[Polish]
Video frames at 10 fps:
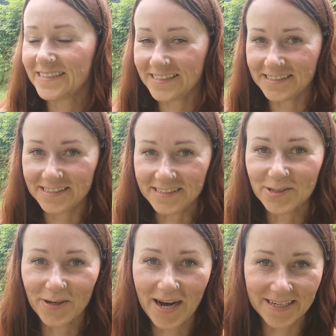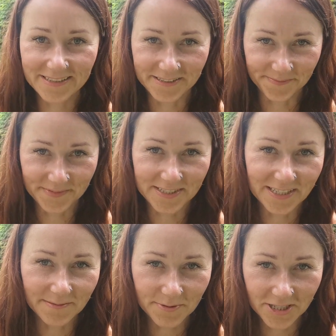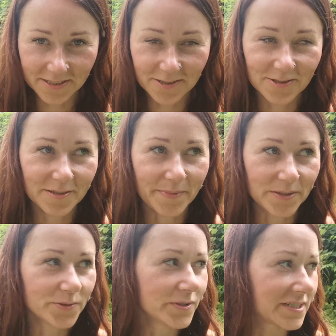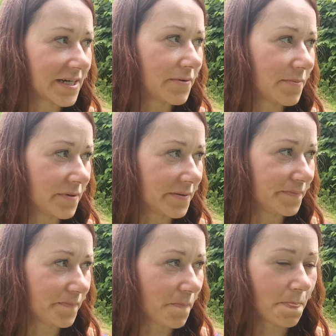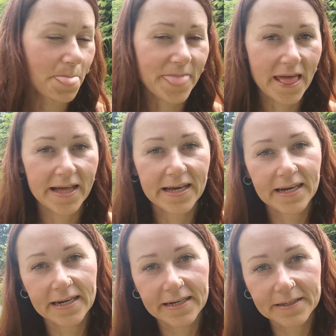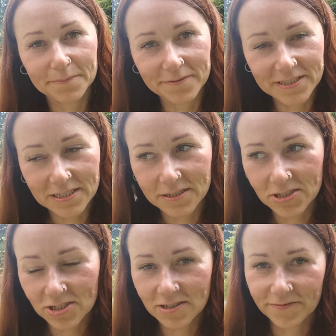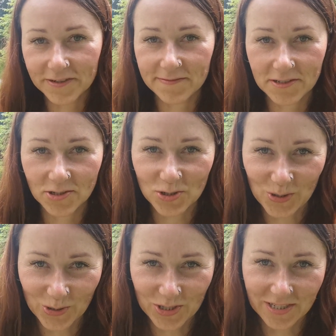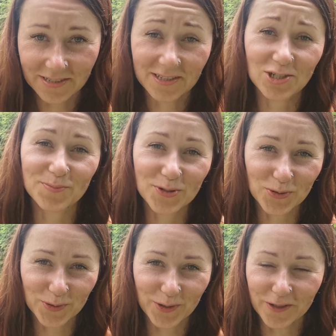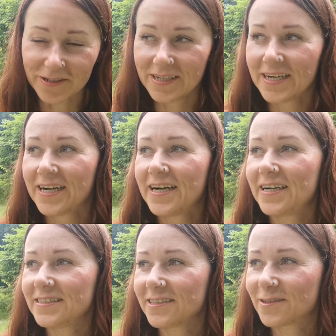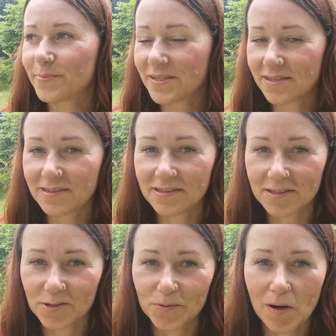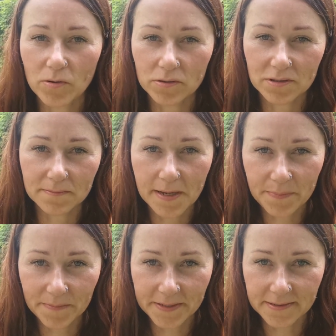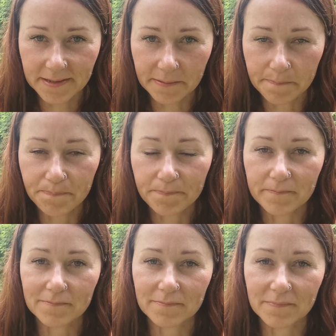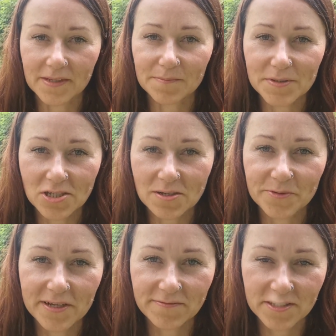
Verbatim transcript: I kochani, zanim przejdę do tematu, chciałabym powiedzieć trzy swoje wdzięczności, tak szybciutko. Niech to będzie ten rytuał, o którym ja pamiętam. Mm, pierwsza moja